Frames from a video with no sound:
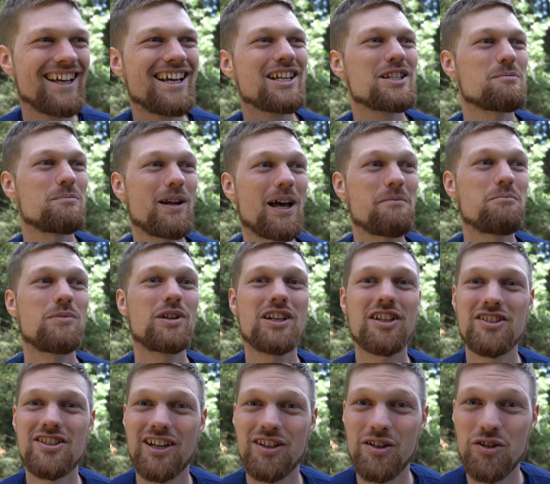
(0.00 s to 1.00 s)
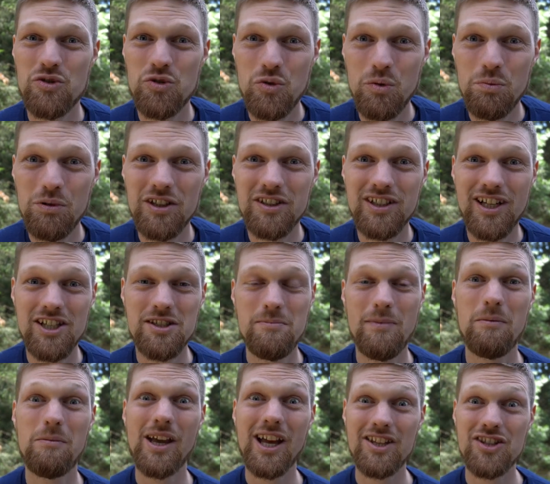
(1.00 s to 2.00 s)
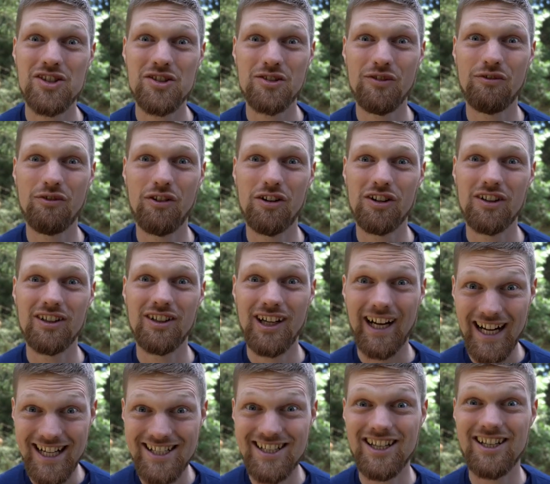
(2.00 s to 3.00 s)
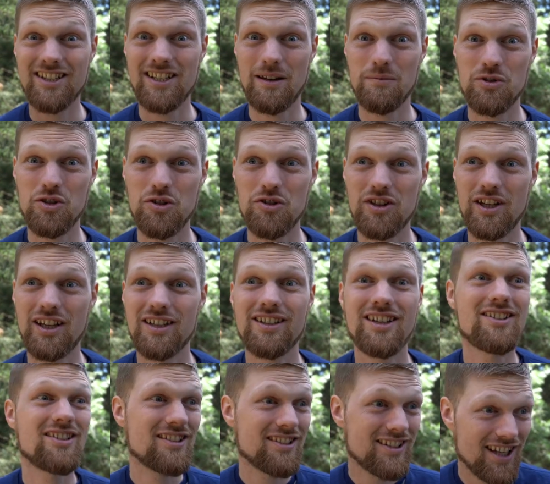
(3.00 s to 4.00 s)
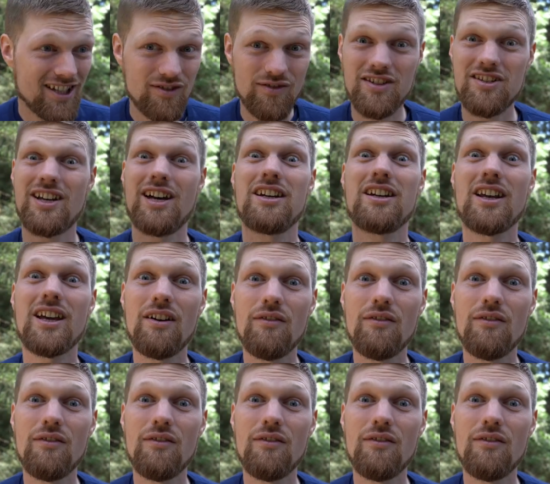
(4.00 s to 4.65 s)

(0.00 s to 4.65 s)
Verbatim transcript: es bleibt mir nichts anderes übrig, als meinem Herzen zu folgen, als ich selbst zu sein. Das ist das, was andere